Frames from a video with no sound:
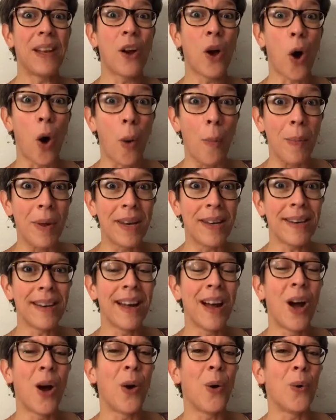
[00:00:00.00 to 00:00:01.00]
kommen
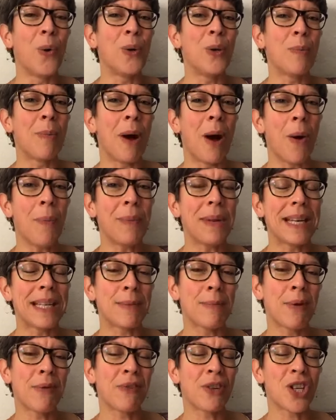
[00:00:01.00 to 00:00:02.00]
und überhaupt
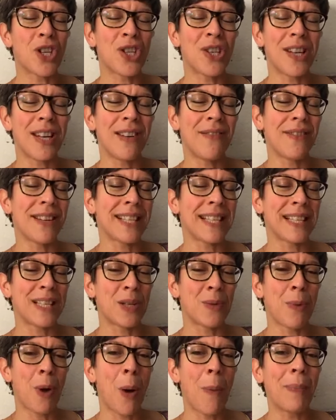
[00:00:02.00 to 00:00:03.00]
erstmal verstehen, was
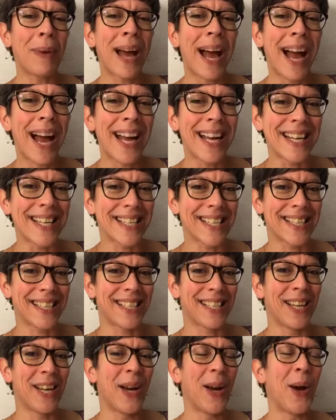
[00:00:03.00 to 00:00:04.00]
das überhaupt heißt.